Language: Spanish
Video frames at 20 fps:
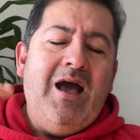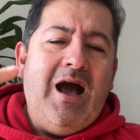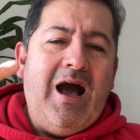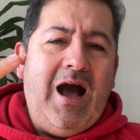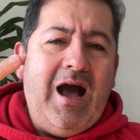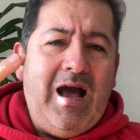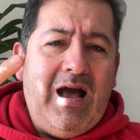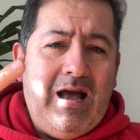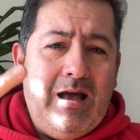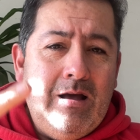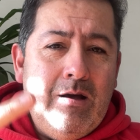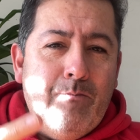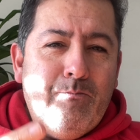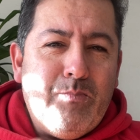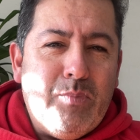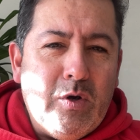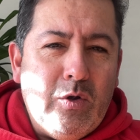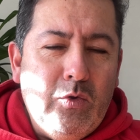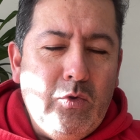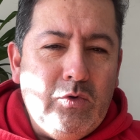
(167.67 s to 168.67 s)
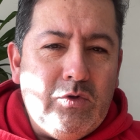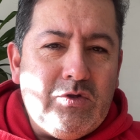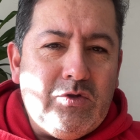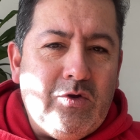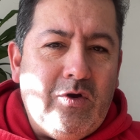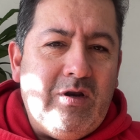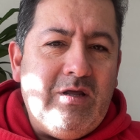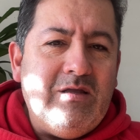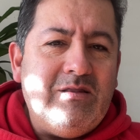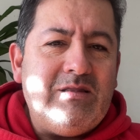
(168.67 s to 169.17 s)
a
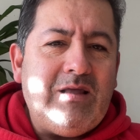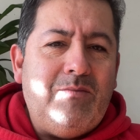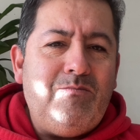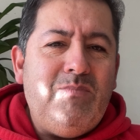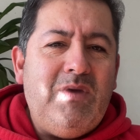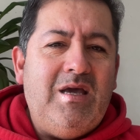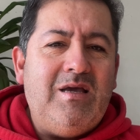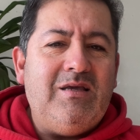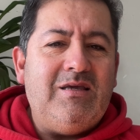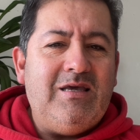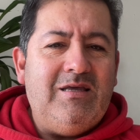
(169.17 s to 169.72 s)
productores también